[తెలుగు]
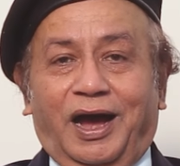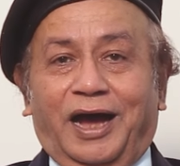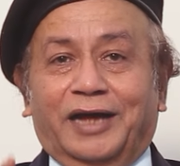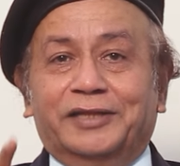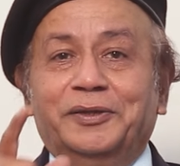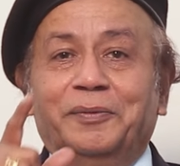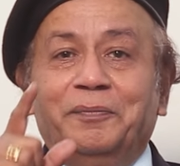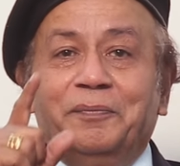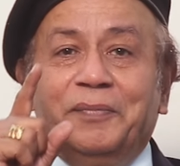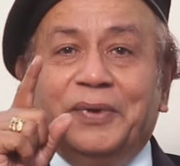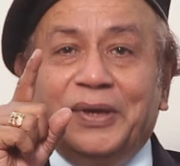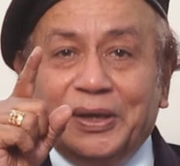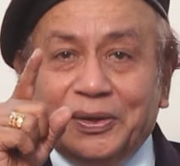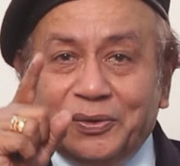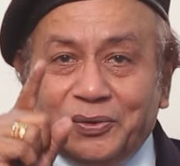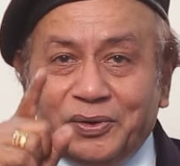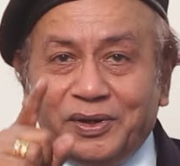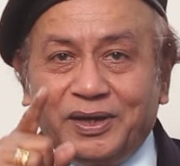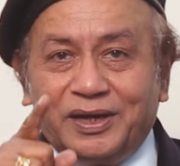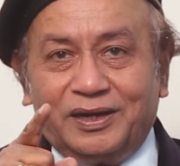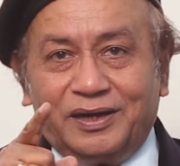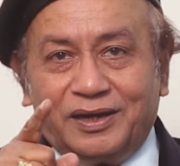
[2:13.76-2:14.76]
అది
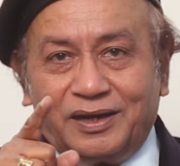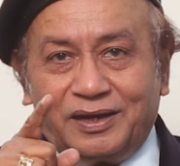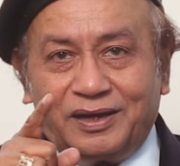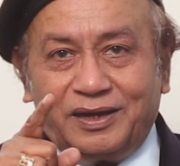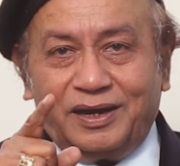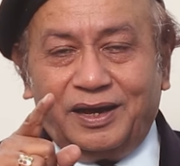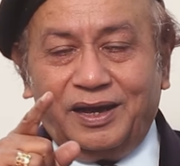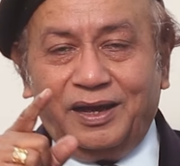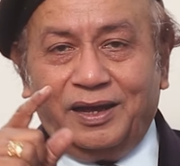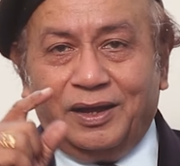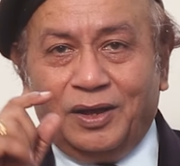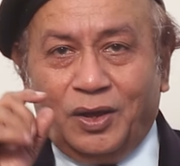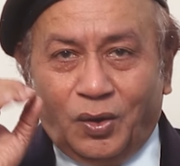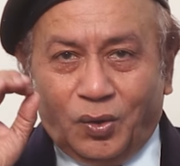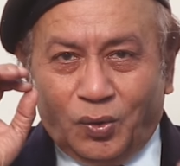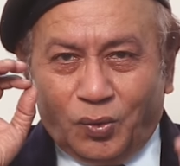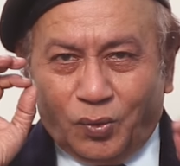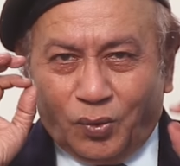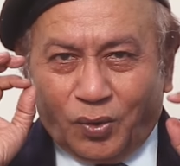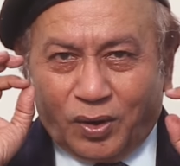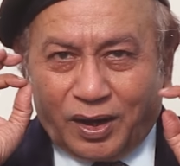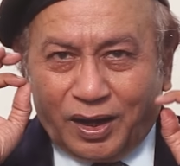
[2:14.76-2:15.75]
మీరు గనక
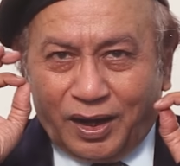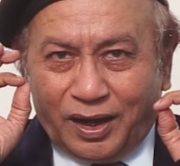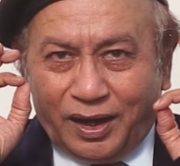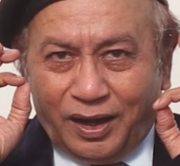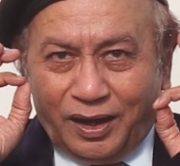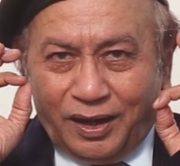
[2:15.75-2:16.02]
ఒక